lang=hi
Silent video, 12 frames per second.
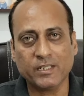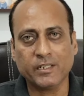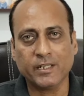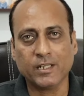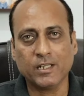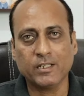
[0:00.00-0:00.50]

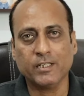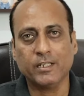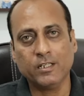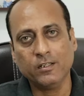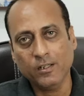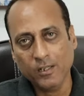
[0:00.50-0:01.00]
देखने के लिए
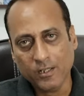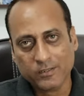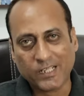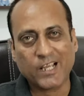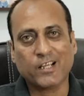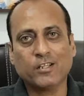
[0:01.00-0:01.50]

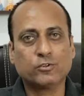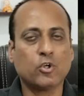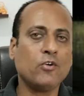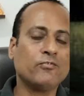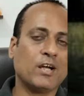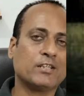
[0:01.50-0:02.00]
टाइगर
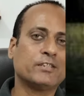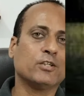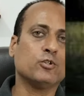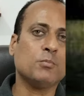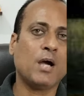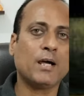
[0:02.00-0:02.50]
श्रॉफ अक्षय
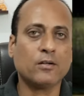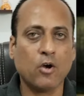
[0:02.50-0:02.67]
कुमार